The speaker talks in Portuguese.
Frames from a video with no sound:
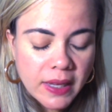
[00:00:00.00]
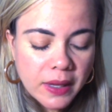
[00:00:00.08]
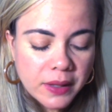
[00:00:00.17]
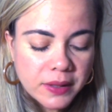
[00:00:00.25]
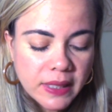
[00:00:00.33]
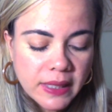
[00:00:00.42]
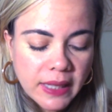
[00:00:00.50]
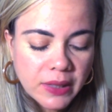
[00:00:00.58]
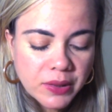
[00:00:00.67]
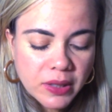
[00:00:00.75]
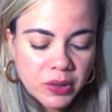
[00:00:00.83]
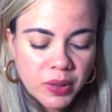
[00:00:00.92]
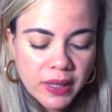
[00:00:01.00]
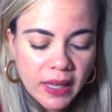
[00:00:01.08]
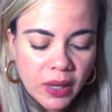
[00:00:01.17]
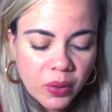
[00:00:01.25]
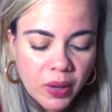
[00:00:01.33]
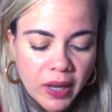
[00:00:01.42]
Sentado na sua
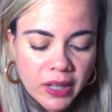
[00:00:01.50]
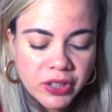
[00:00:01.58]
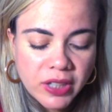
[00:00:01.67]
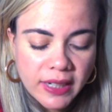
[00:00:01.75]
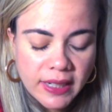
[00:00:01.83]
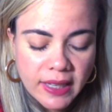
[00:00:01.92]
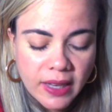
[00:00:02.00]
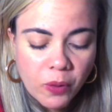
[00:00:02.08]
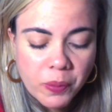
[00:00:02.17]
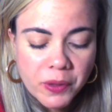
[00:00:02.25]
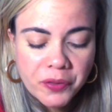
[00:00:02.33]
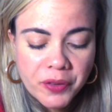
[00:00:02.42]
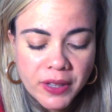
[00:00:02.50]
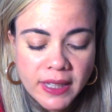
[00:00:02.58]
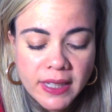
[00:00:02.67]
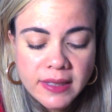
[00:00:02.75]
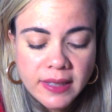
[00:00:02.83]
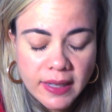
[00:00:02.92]
carruagem, lia o profeta
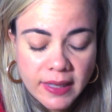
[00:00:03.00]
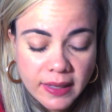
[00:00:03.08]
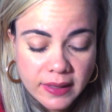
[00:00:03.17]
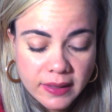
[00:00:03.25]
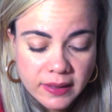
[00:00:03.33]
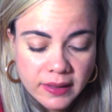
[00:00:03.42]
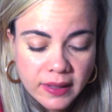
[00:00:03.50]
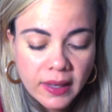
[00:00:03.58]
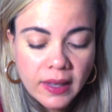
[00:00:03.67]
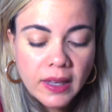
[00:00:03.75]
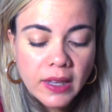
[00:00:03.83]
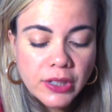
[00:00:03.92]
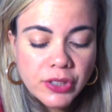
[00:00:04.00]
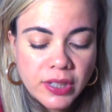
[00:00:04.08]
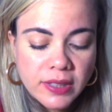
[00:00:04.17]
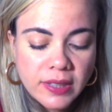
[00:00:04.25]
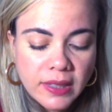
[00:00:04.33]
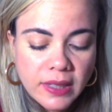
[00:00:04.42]
Isaías.
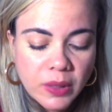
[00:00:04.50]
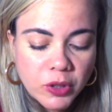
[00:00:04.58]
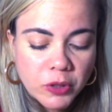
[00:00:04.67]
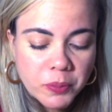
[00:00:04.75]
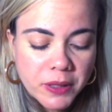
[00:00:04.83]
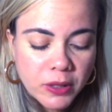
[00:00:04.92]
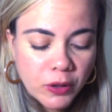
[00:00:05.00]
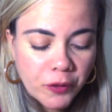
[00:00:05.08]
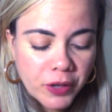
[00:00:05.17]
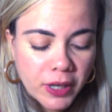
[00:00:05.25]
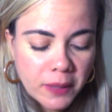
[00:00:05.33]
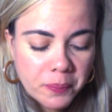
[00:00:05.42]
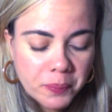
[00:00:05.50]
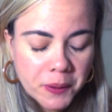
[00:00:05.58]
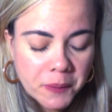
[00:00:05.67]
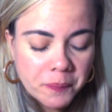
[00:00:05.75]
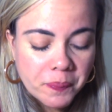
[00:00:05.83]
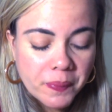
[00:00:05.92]
Disse então o Espírito a Filipe:
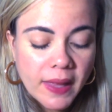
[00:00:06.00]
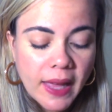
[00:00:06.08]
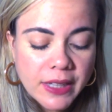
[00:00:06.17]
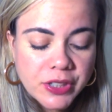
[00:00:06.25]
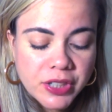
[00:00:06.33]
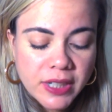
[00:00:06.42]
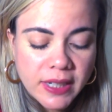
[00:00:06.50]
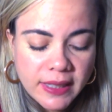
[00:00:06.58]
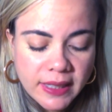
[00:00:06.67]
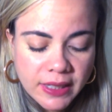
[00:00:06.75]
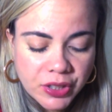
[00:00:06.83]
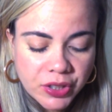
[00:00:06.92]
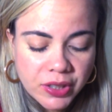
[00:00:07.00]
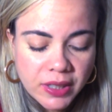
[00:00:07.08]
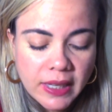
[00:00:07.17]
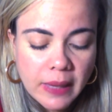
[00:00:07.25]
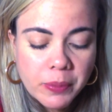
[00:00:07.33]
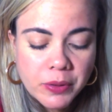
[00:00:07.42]
Adianta-te
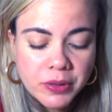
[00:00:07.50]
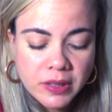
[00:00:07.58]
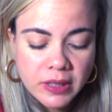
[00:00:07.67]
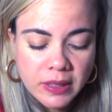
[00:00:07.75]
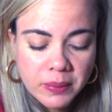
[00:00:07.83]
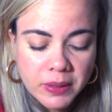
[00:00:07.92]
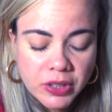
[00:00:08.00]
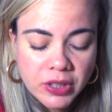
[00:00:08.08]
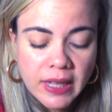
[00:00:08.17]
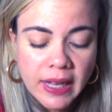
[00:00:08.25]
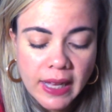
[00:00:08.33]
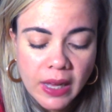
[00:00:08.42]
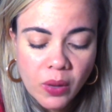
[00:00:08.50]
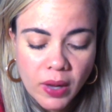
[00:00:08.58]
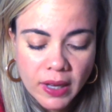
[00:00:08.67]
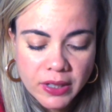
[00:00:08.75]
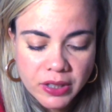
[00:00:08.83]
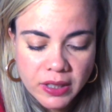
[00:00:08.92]
e aproxima-te da
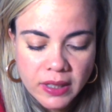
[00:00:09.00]
carruagem.